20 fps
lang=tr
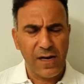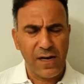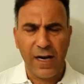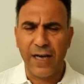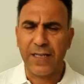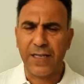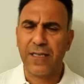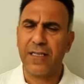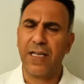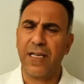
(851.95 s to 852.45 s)

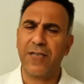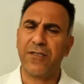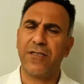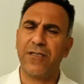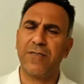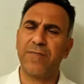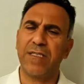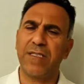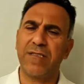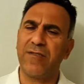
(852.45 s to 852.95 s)

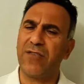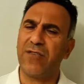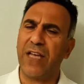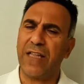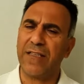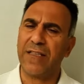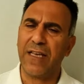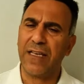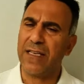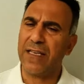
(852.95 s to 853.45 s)
arkadaşlarımız
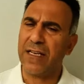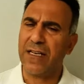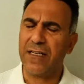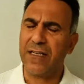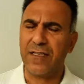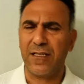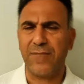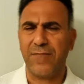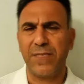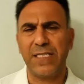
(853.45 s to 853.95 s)
canlı yayına
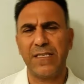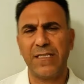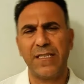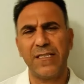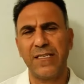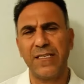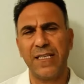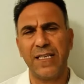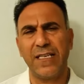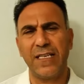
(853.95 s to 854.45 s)
katılım
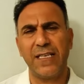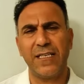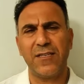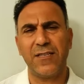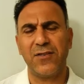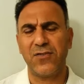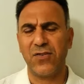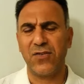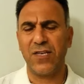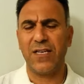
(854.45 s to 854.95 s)
isteğini dile
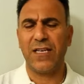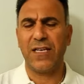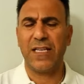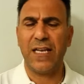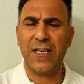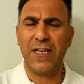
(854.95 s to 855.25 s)
getirinceye